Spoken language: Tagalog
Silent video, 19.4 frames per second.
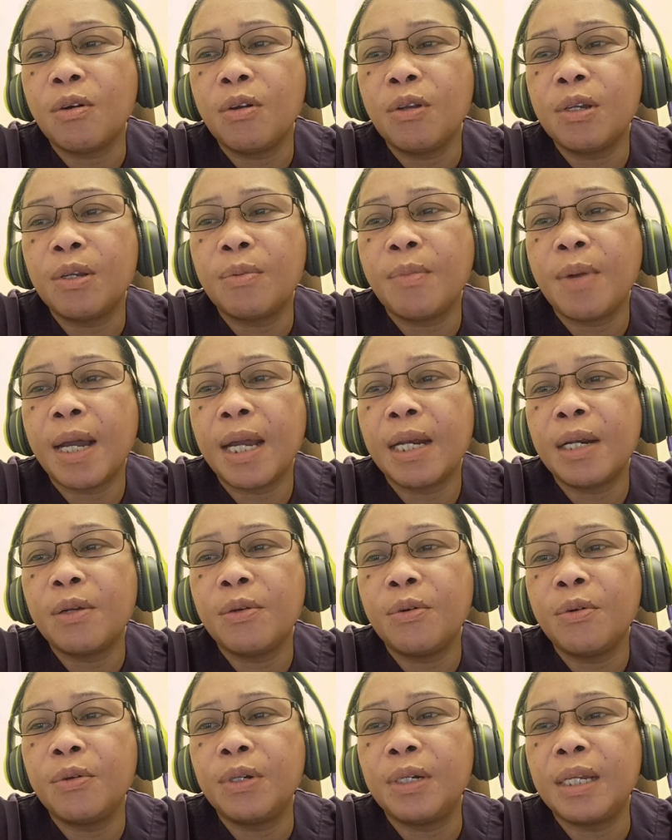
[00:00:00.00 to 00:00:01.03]
old
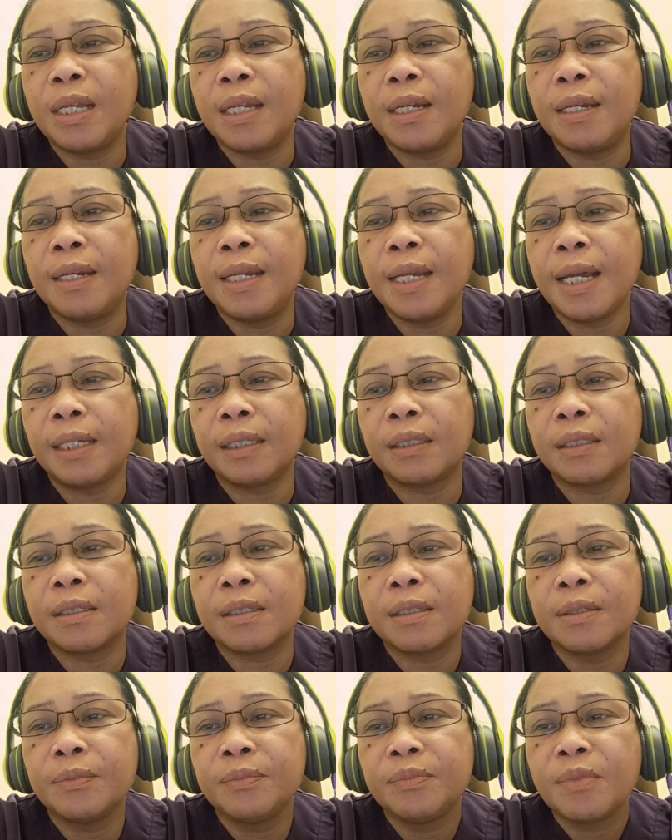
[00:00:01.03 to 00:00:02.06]
man who did
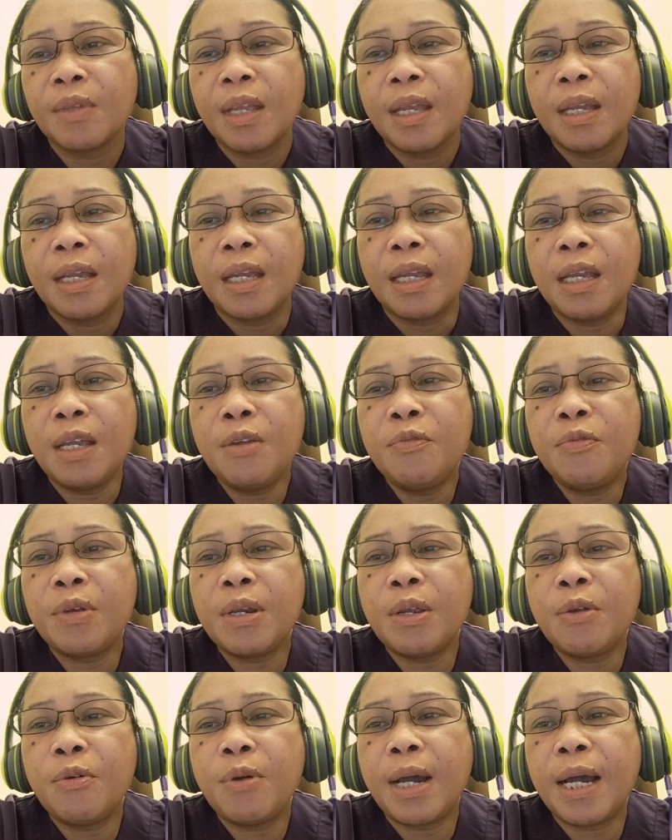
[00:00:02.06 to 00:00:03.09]
that.
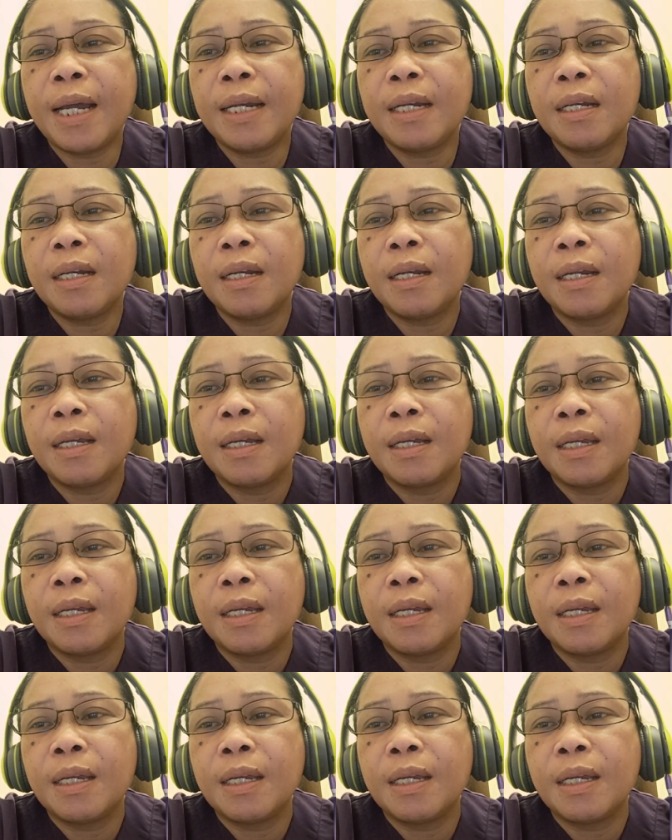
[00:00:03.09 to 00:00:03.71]
Everyone,